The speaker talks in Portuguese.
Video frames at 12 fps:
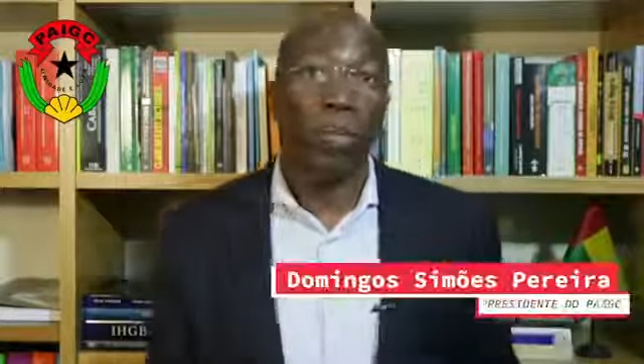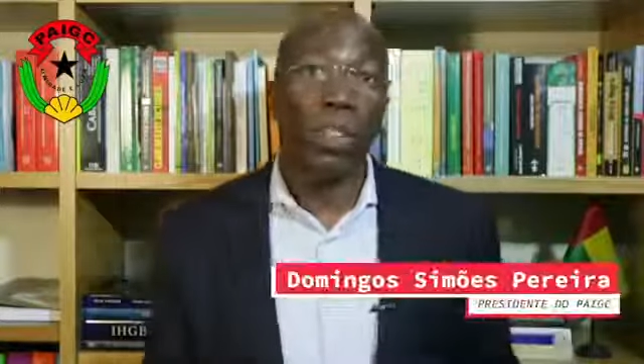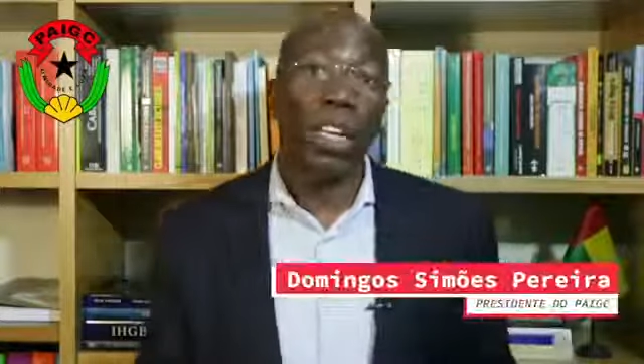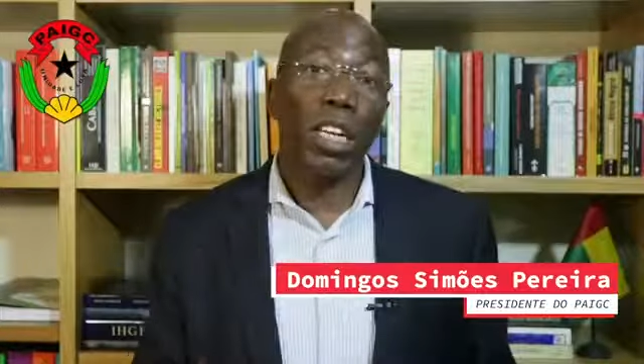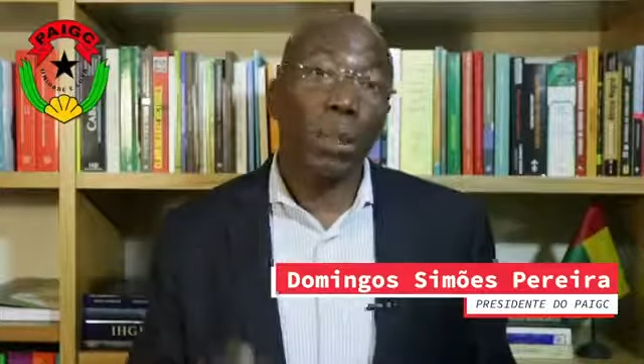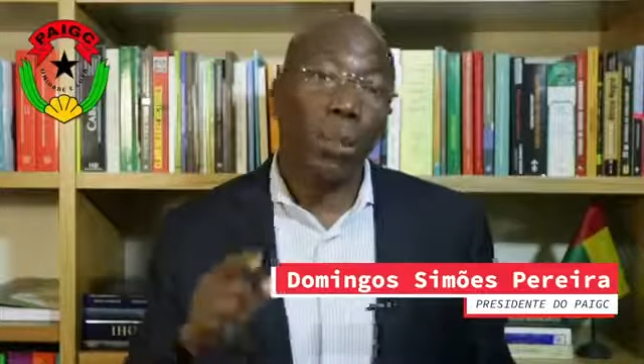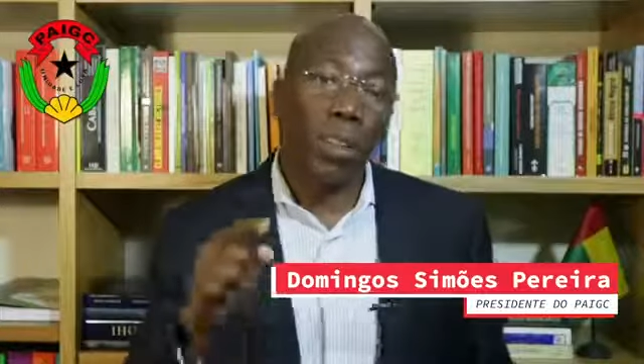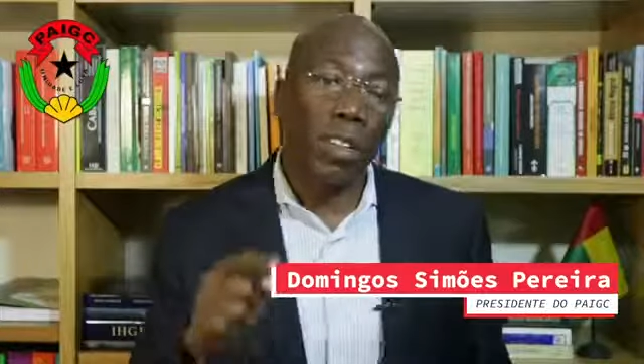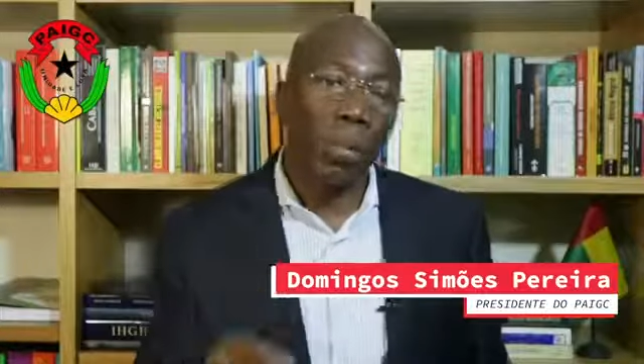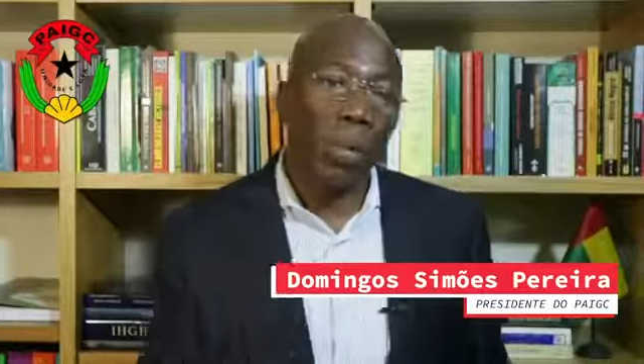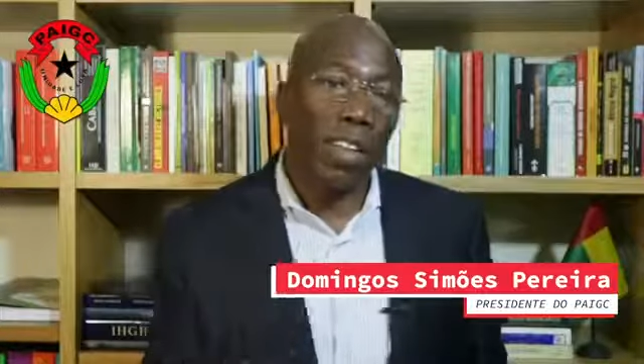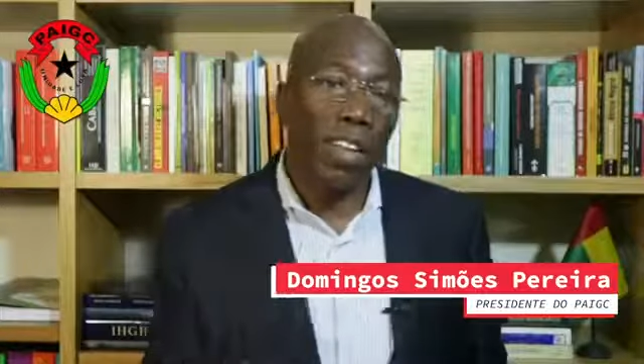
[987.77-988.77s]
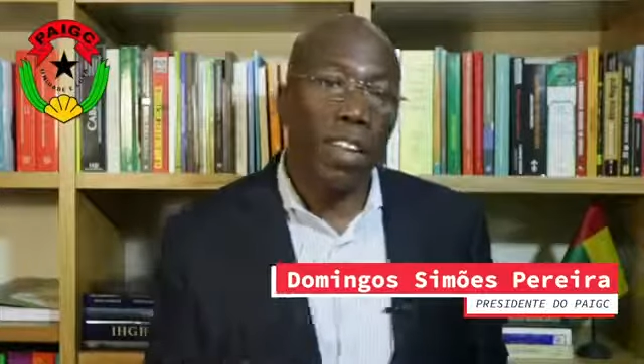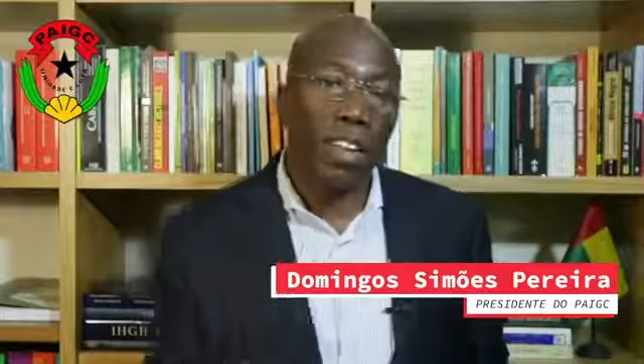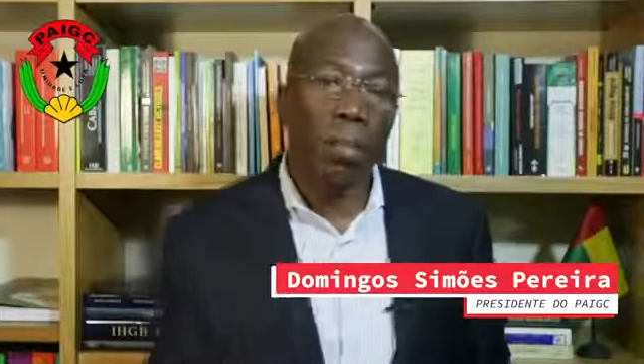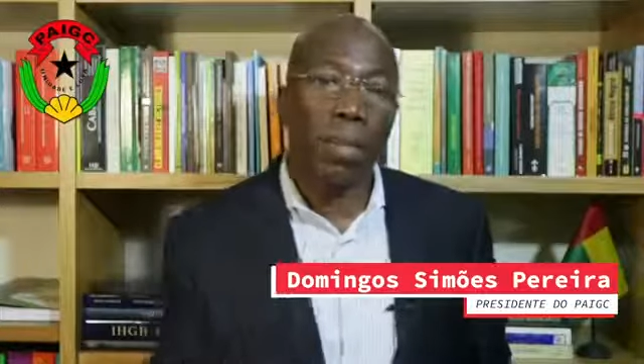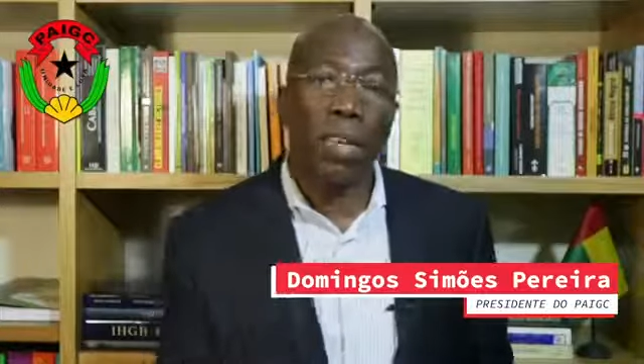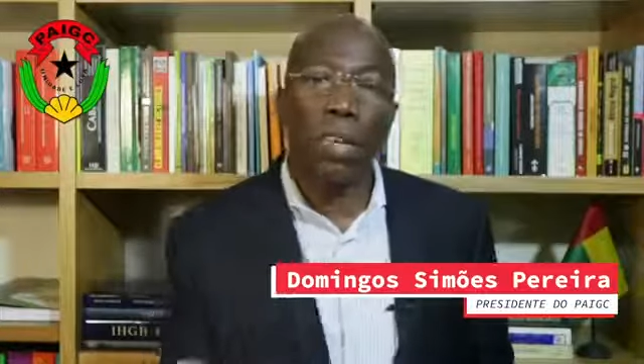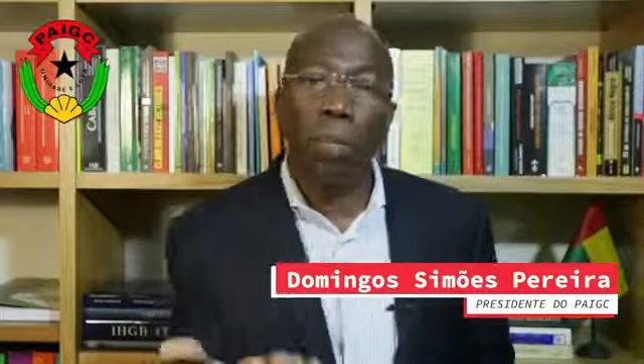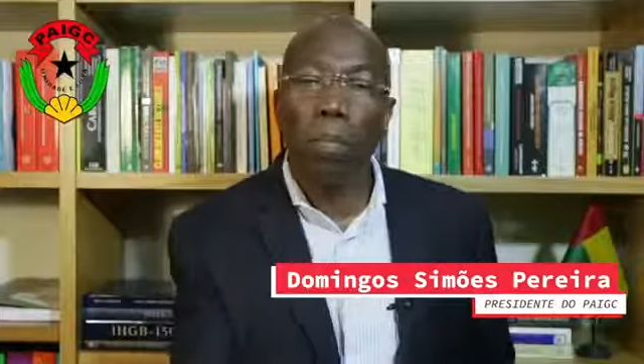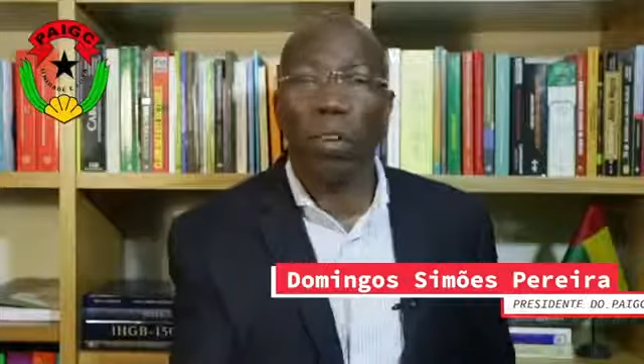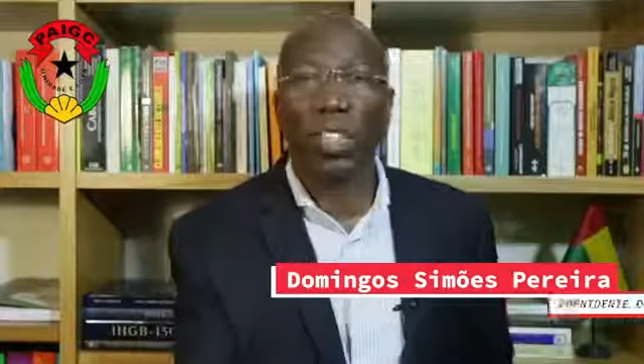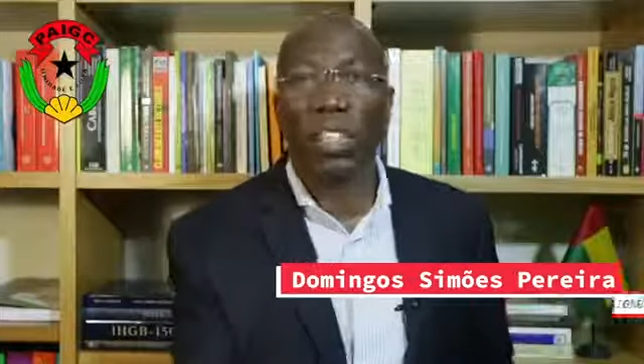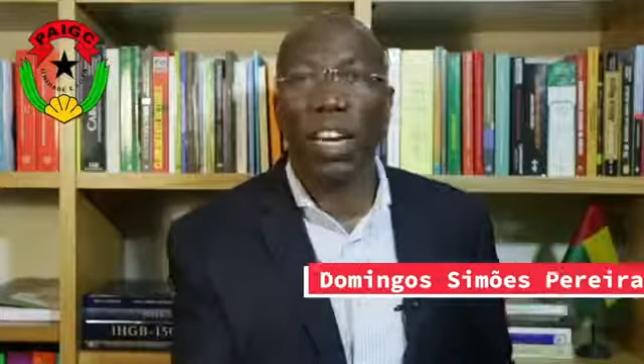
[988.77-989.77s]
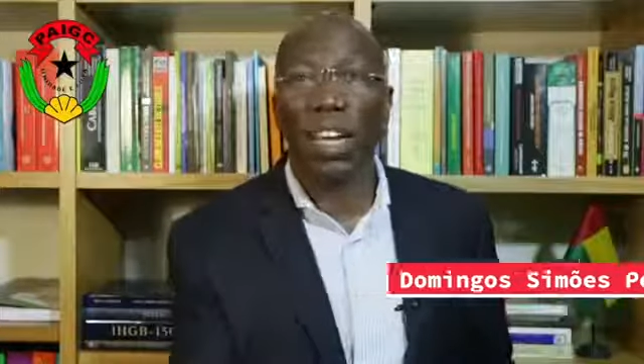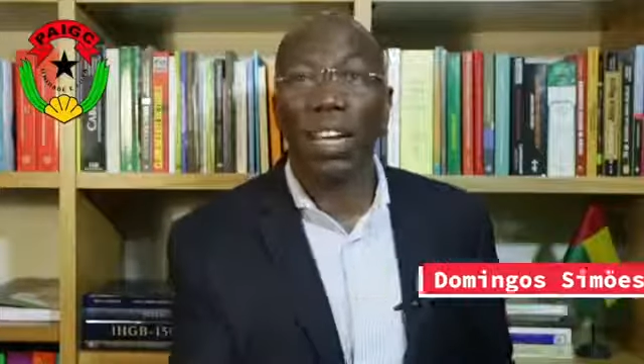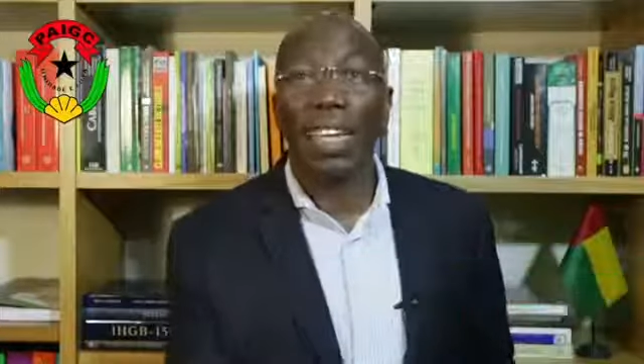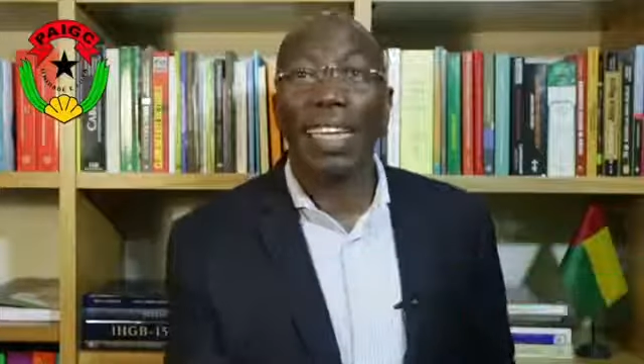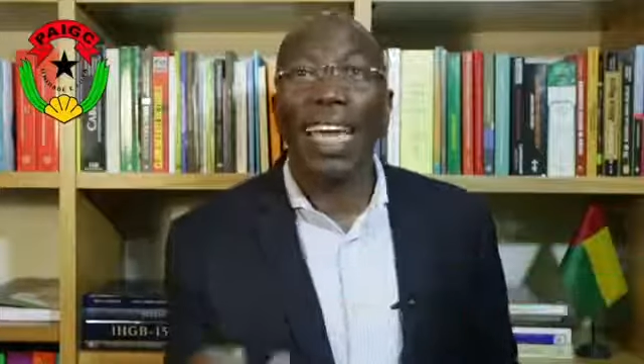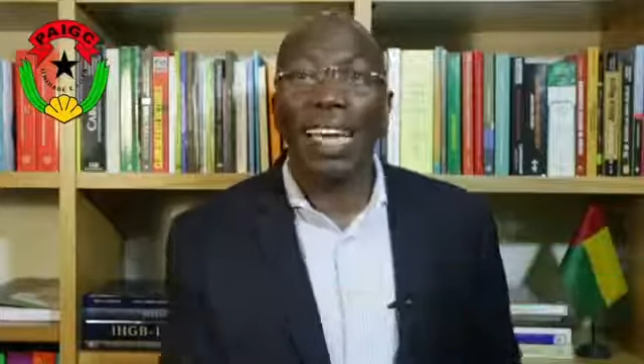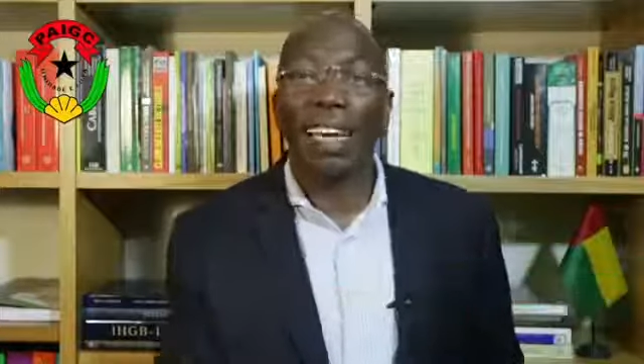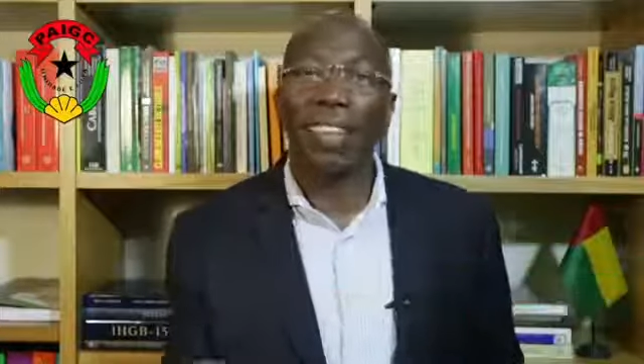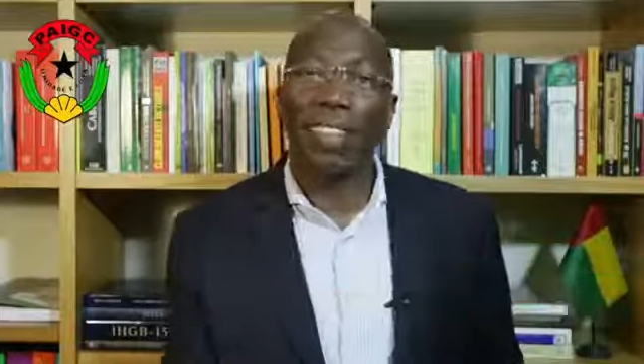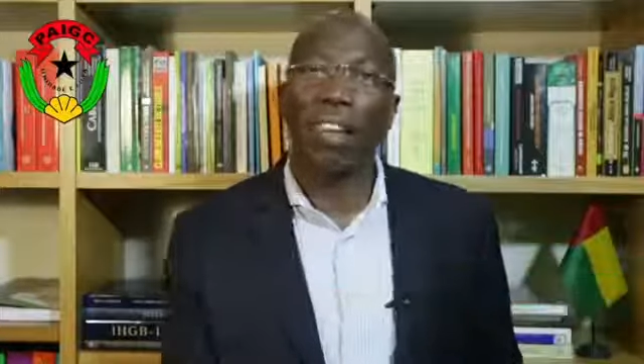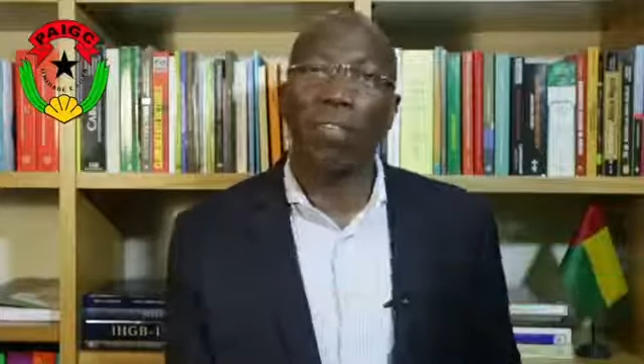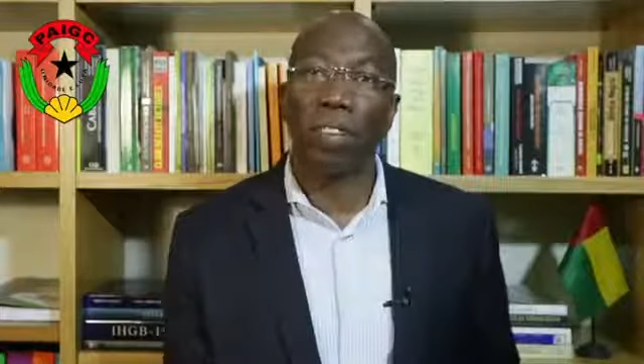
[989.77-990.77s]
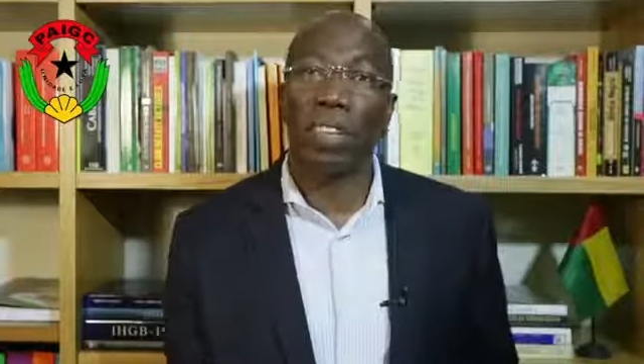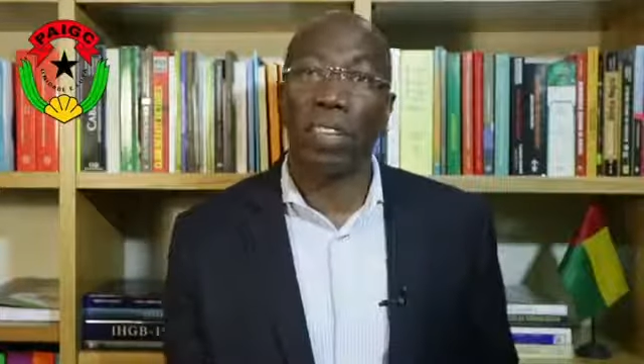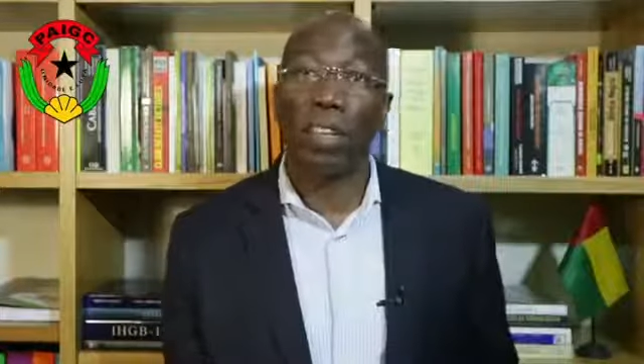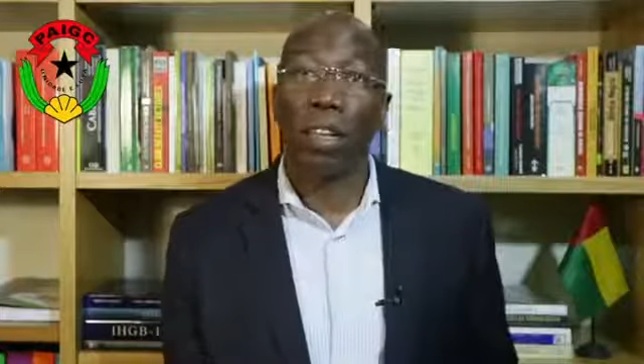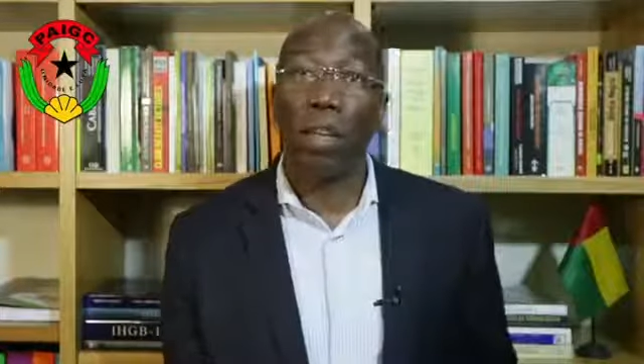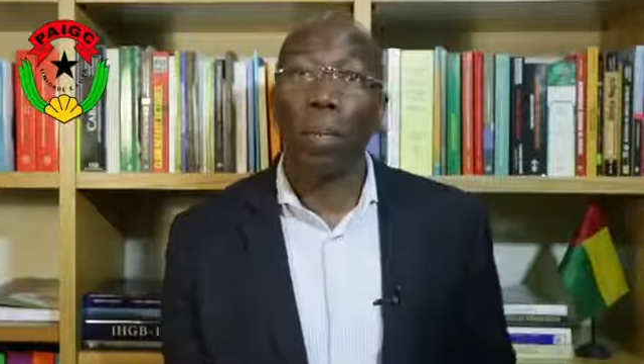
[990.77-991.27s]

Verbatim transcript: de responsabilizar-se para demonstrar o que é que estão a fazer,